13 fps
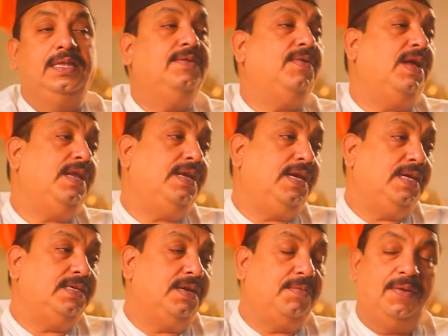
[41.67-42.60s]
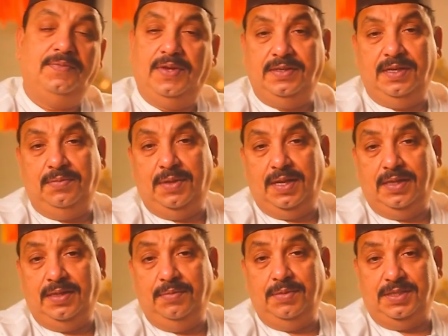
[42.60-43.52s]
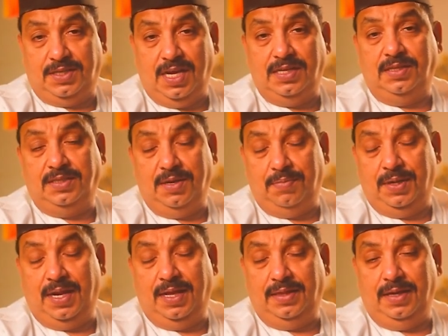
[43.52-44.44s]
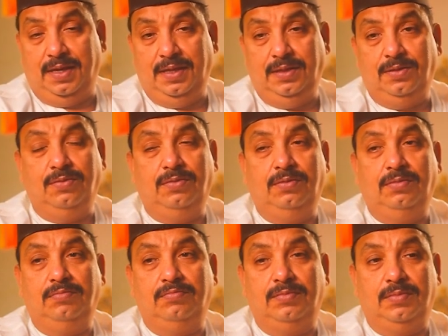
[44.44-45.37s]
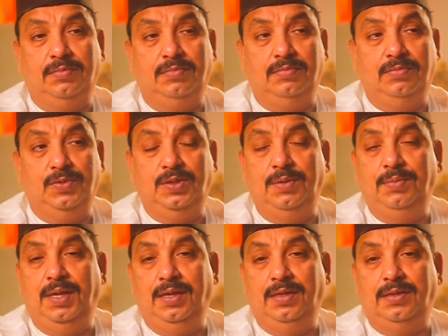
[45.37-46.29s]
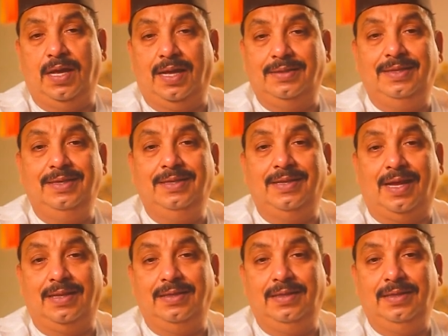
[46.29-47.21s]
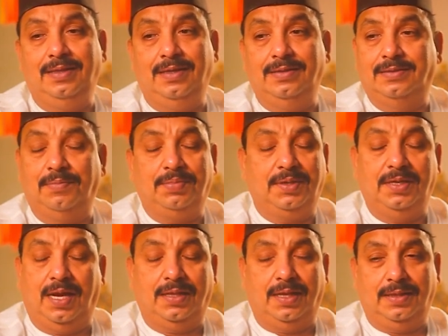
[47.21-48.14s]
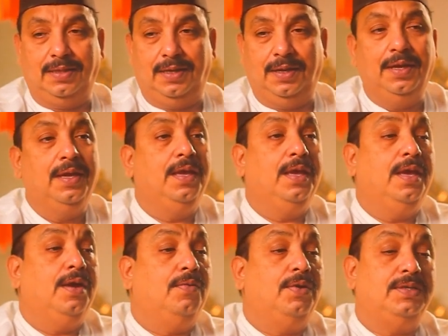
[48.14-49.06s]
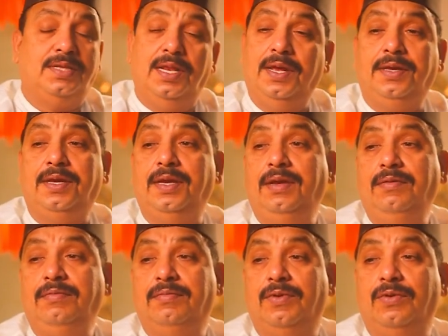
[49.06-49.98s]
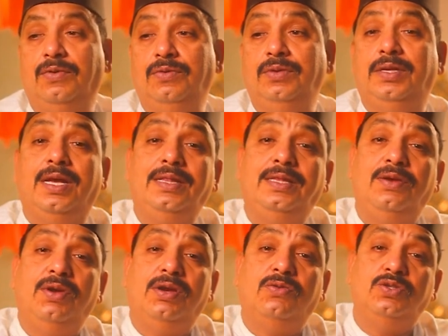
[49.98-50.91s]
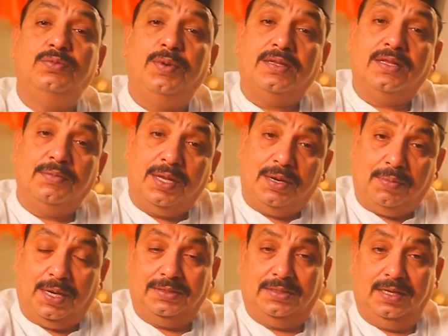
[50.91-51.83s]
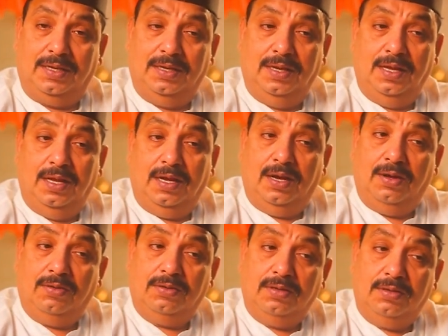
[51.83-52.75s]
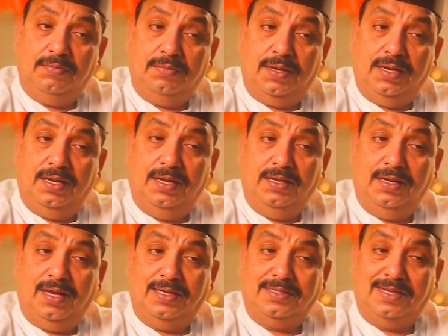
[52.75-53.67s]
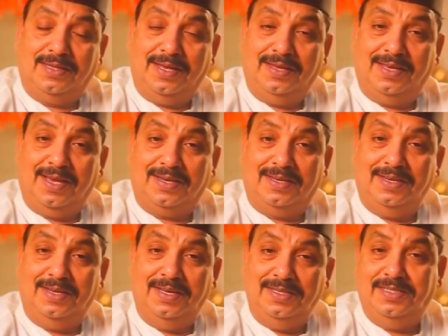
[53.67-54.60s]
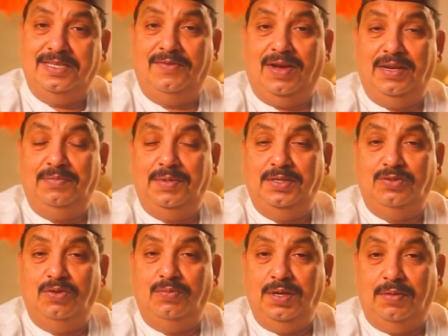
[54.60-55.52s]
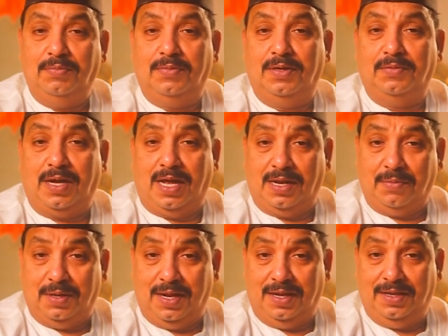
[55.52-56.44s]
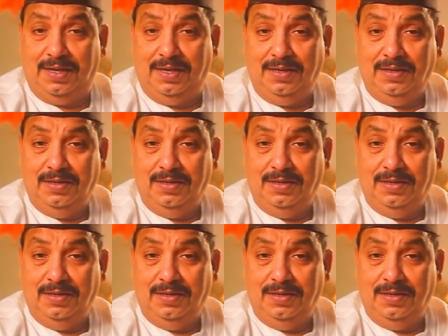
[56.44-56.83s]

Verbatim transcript: दिवाली के जब हम व्यंजन बनाते हैं मिष्ठान जब बनाते हैं तो मुझे मेरे दादी नानी इन सब की याद आती है वो इसलिए कि उनके दिए हुए कुछ बर्तन मेरे पास है और मैंने ऐसा तय किया कि इस दिवाली में जो भी हम खाना बनाएंगे